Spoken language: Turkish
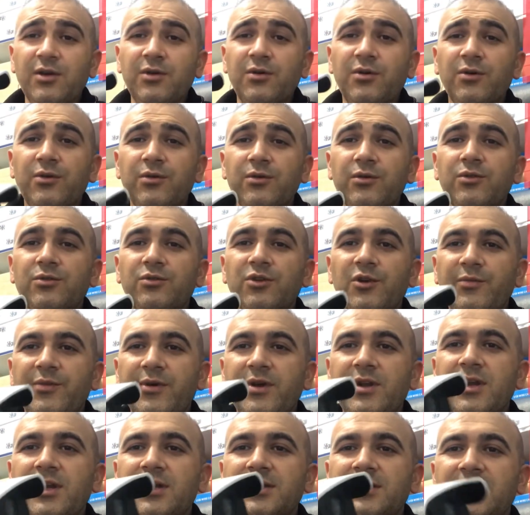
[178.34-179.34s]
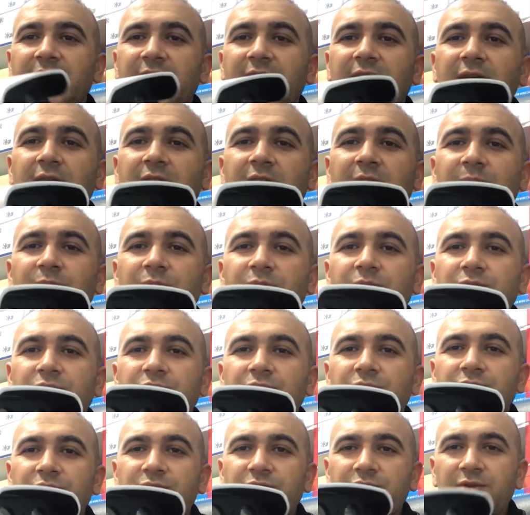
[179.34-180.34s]
konuyu toparlarsak
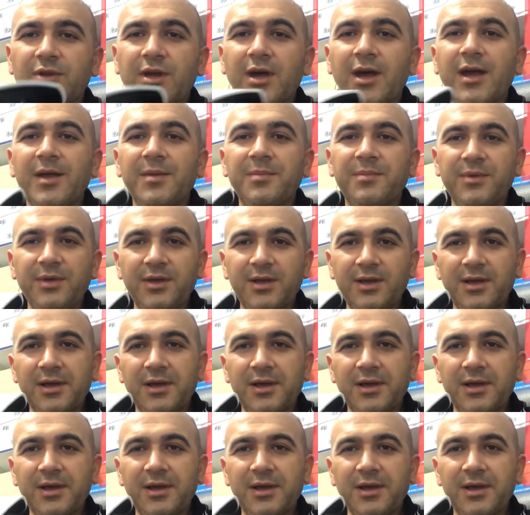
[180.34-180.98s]
kablosuz IP